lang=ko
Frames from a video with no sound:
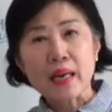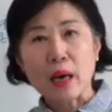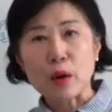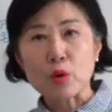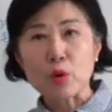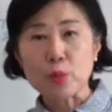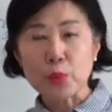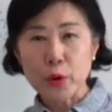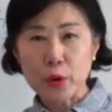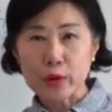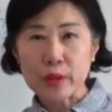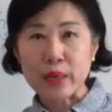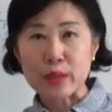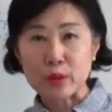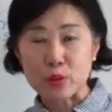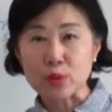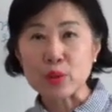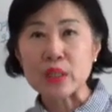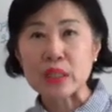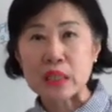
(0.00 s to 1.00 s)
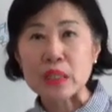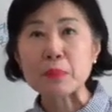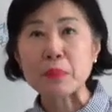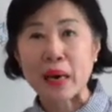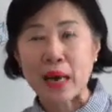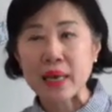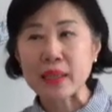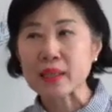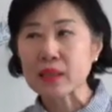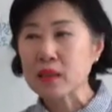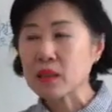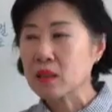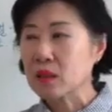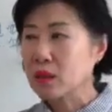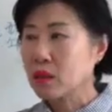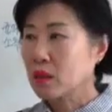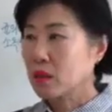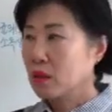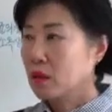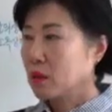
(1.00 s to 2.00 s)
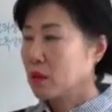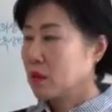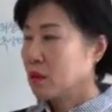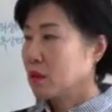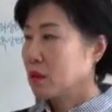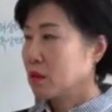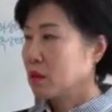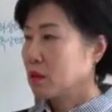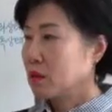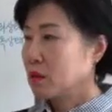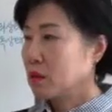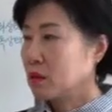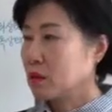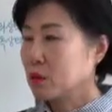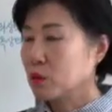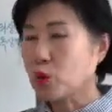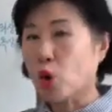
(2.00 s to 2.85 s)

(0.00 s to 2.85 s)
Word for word: 라고 표현할 수도 있지만 어,